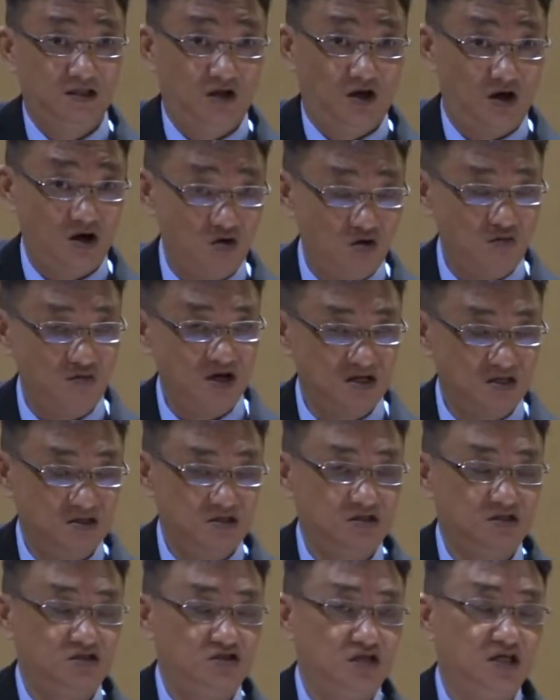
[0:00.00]
而我们
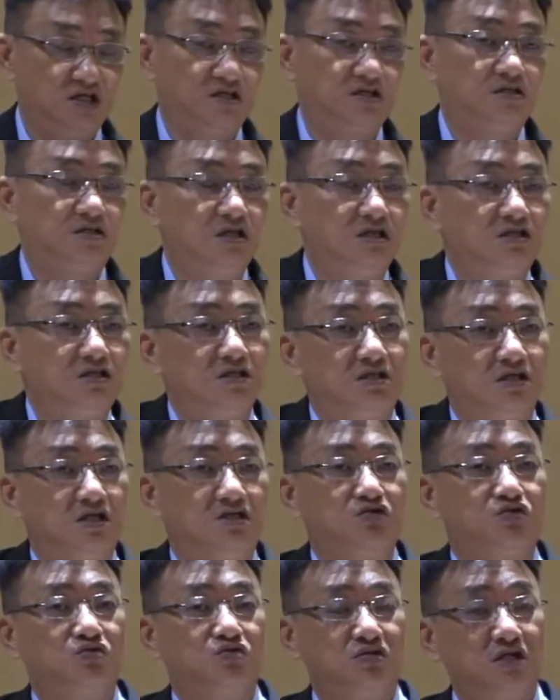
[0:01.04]
直接借着耶
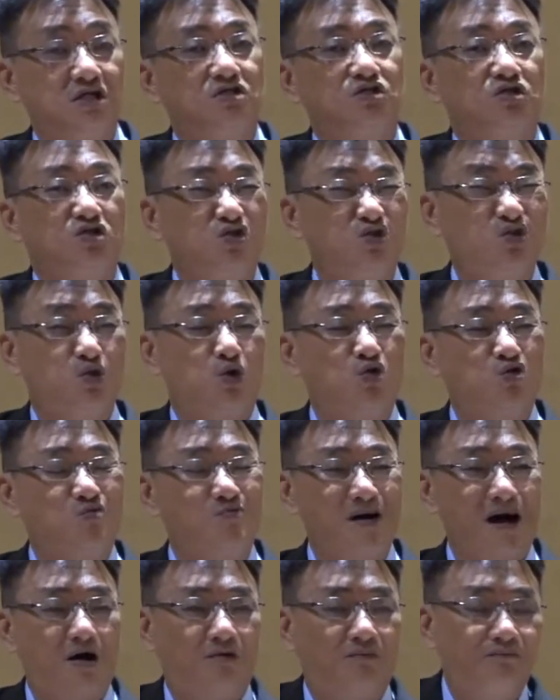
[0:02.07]
稣，耶稣是中
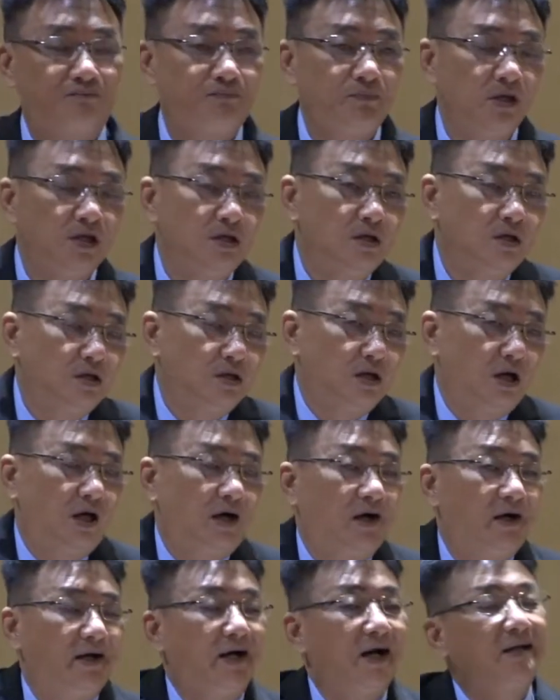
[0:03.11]
保，
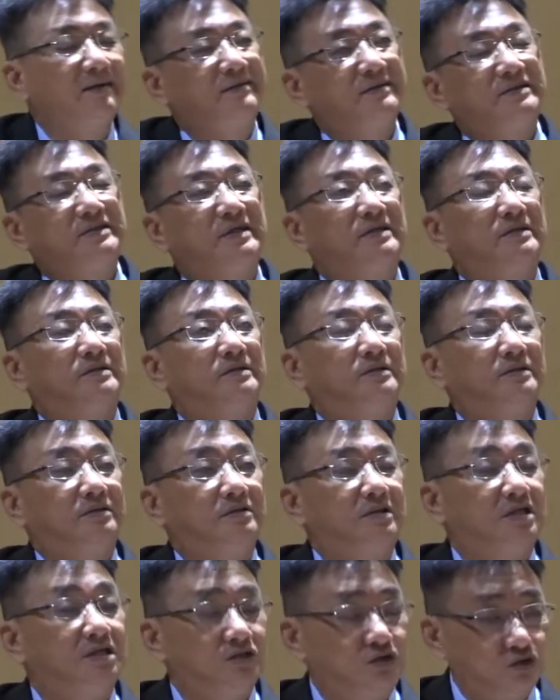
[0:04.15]
啊，看见
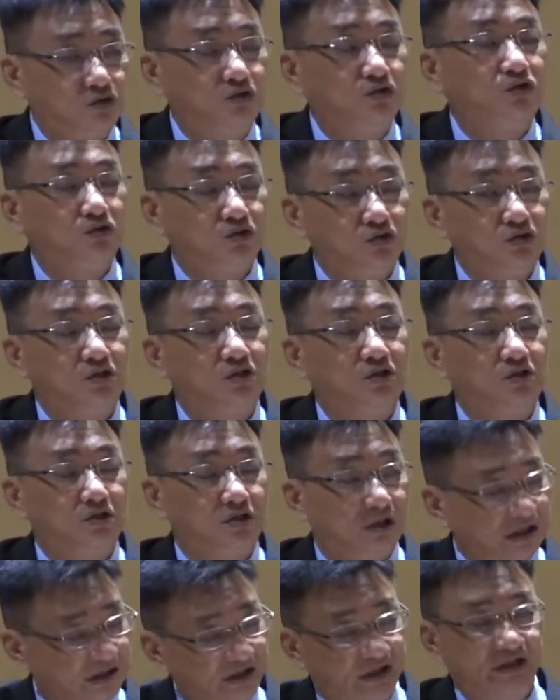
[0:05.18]
耶稣就是
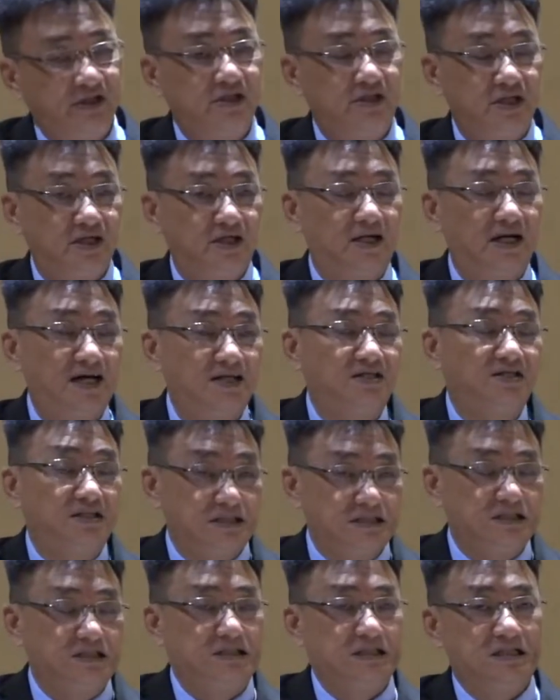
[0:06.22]
亲眼看
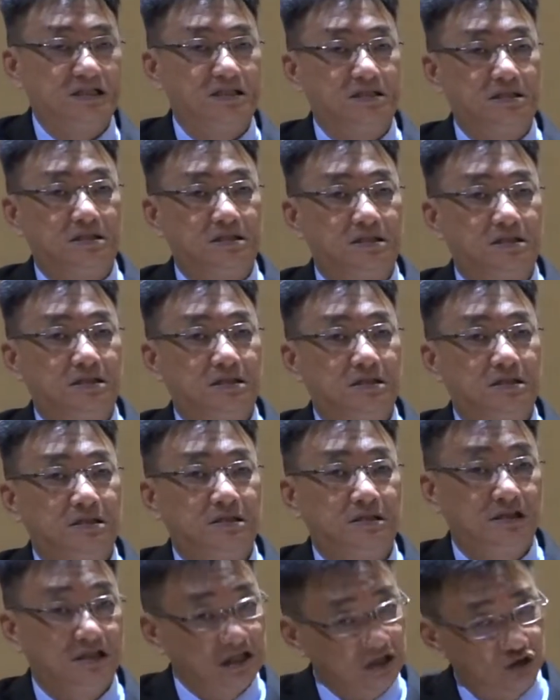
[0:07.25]
见神，
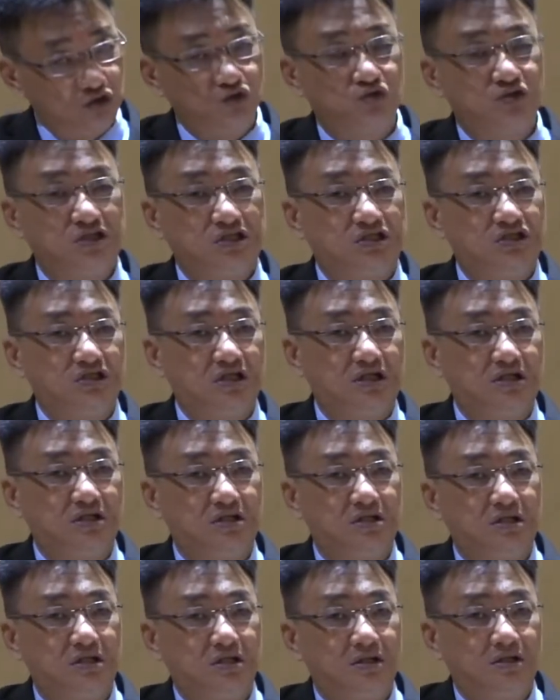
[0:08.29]
耶稣是神，
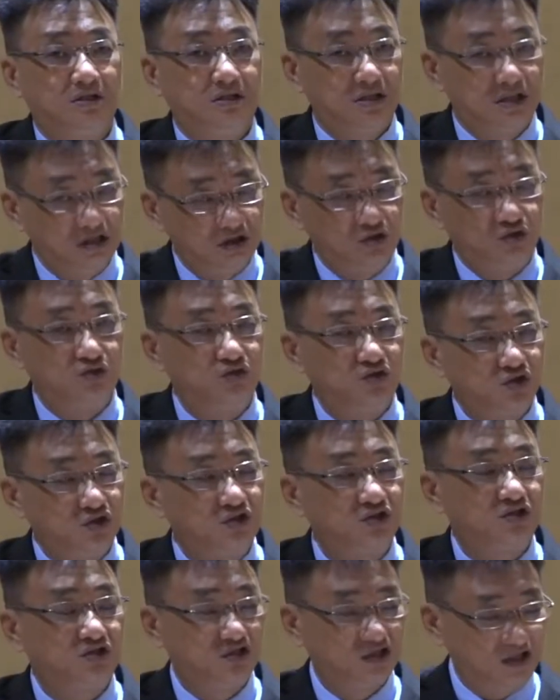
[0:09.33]
耶稣是
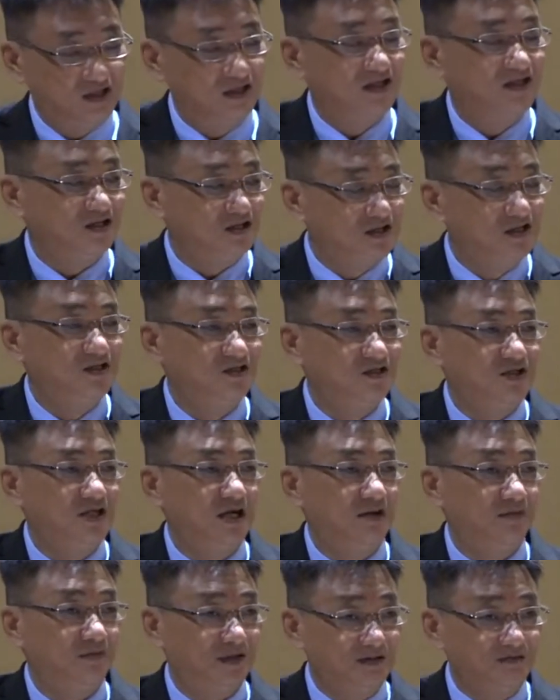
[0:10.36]
神的真
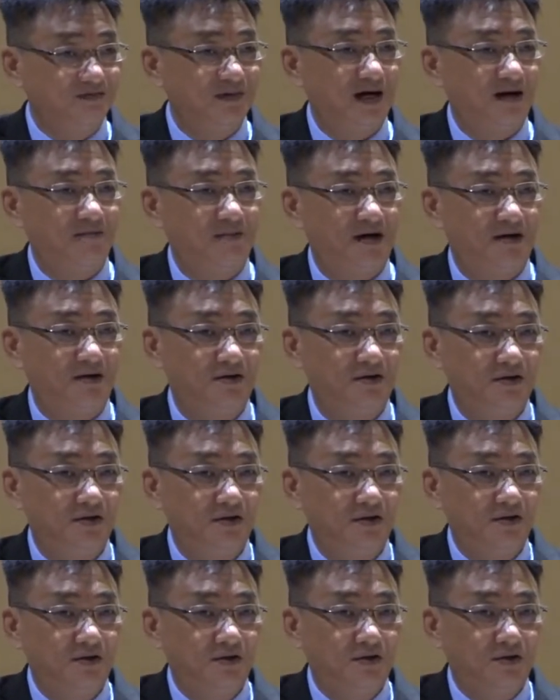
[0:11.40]
相，明白吗？
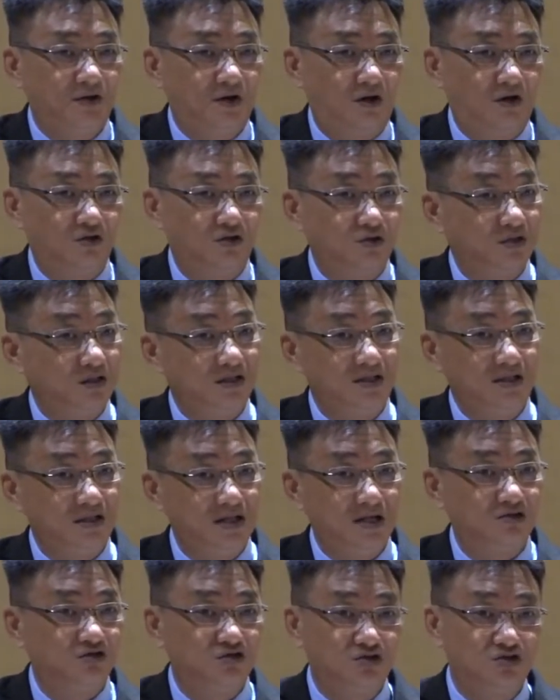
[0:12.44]
啊，所以你
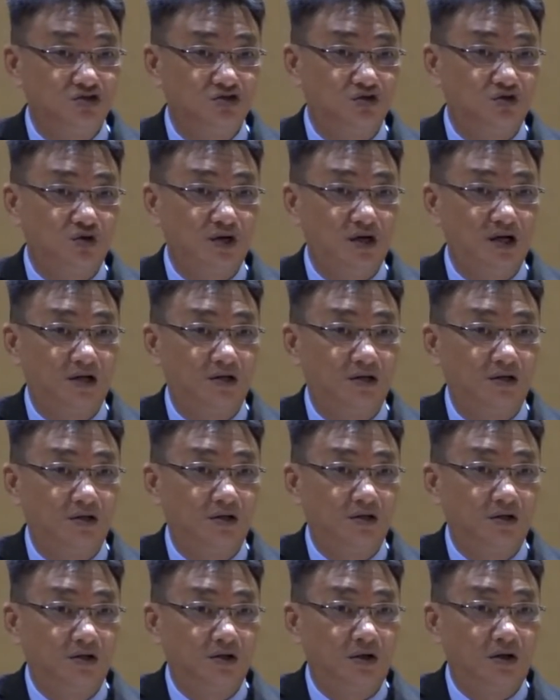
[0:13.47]
要持守啊，
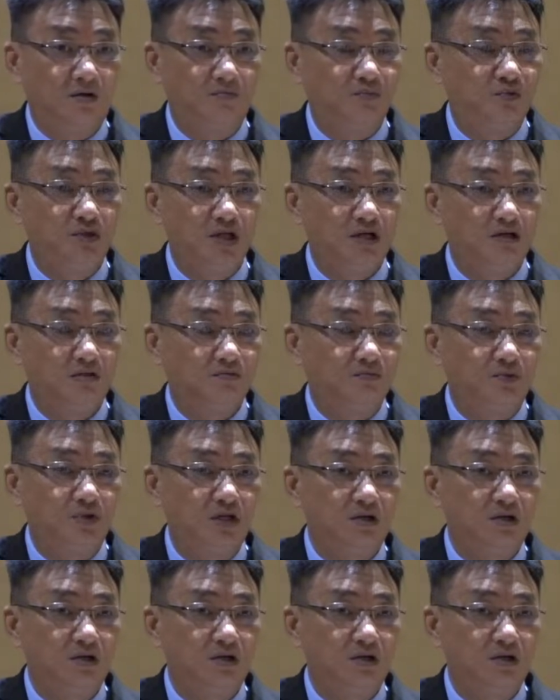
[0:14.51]
啊，不要